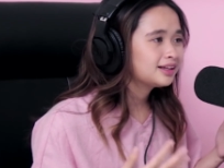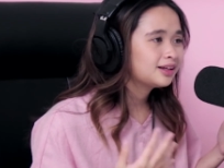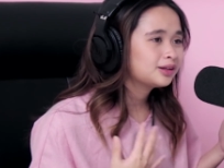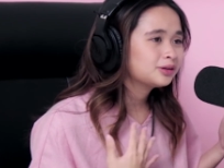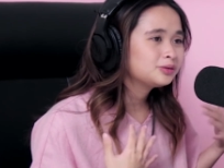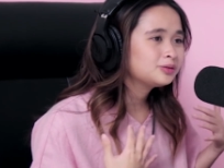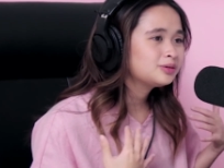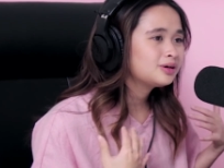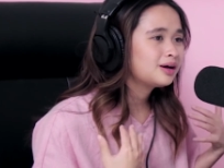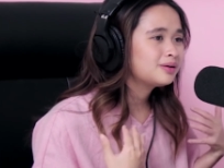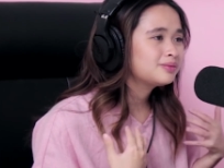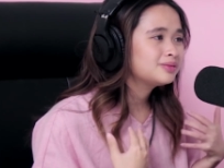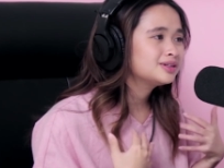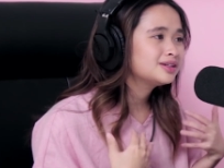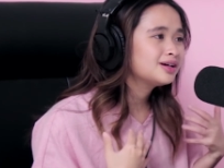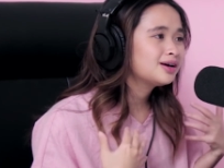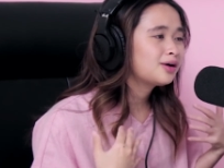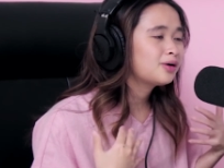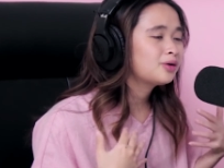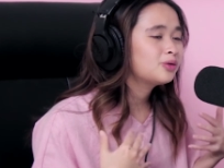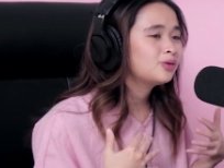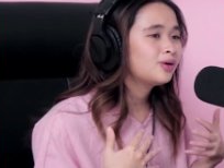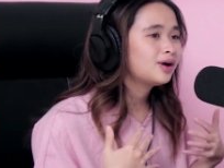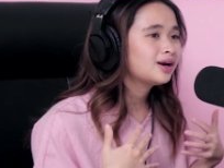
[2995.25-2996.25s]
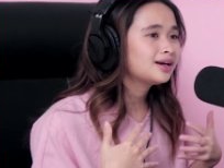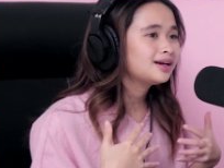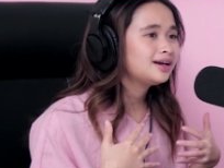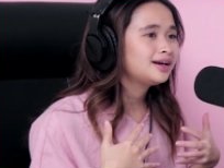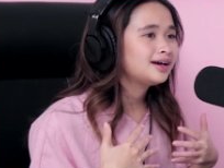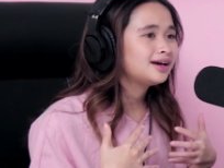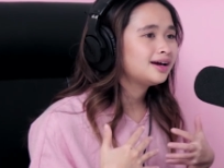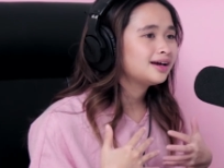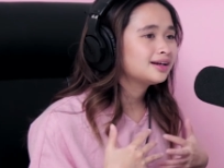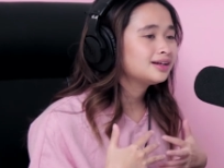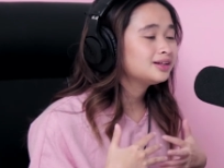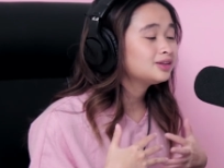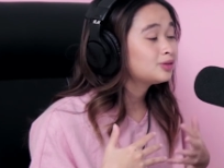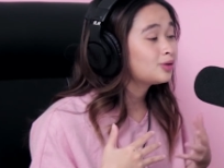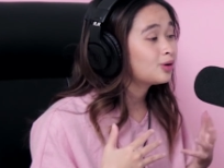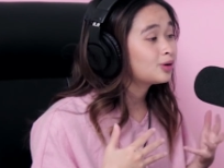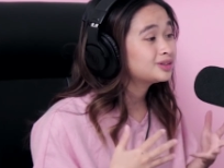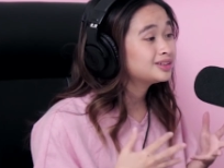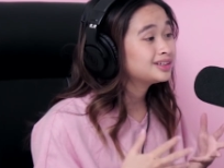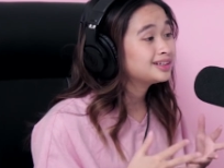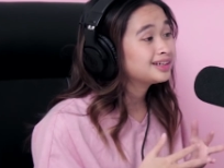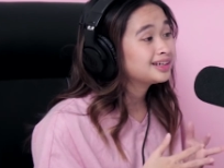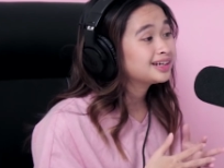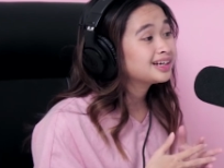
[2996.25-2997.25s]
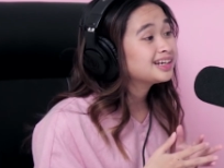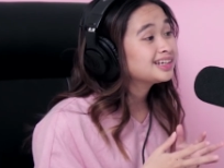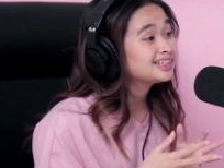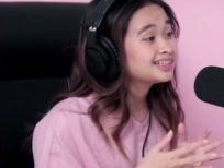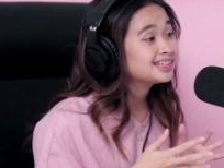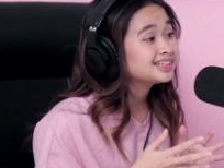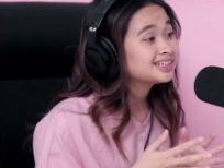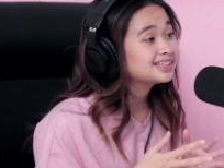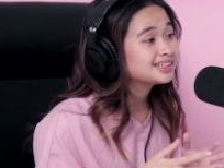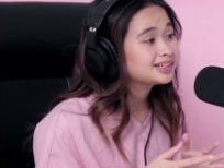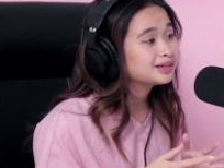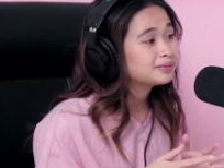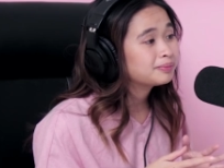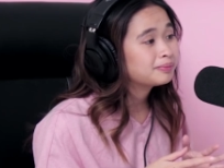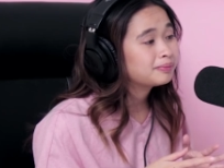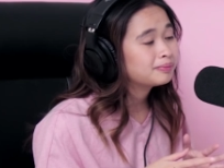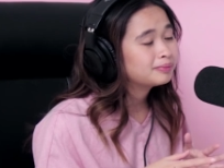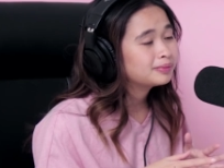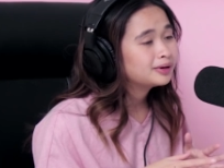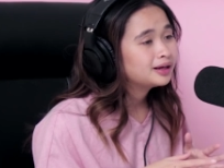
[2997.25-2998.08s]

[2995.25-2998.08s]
kita tuh nggak bisa keluar dari toxic relationship